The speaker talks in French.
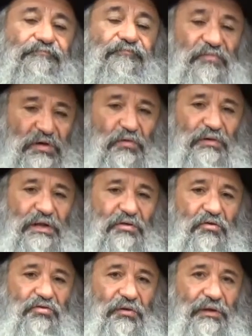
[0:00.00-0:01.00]
Vous écoutez ce
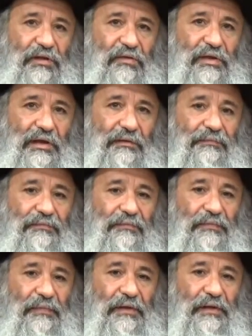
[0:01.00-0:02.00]
que je suis en train de dire
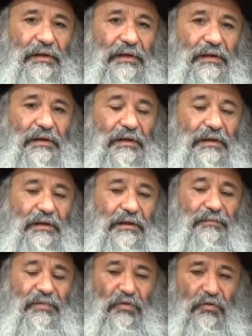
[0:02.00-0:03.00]

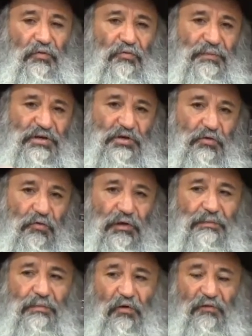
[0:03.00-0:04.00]
Parce que tout Michel
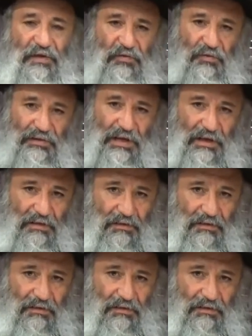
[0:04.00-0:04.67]
Ori me revient sur ça.